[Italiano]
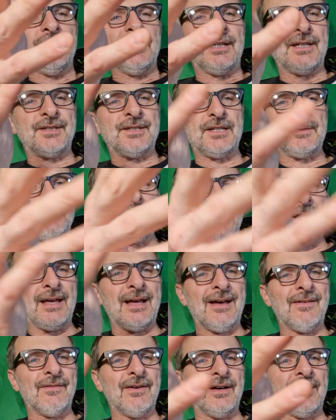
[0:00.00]
che si
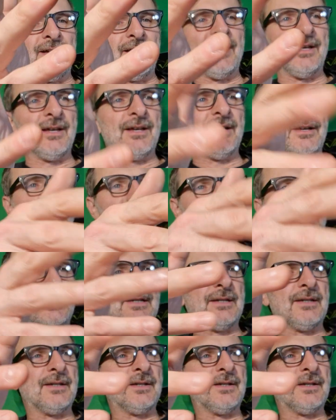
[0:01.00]
sperava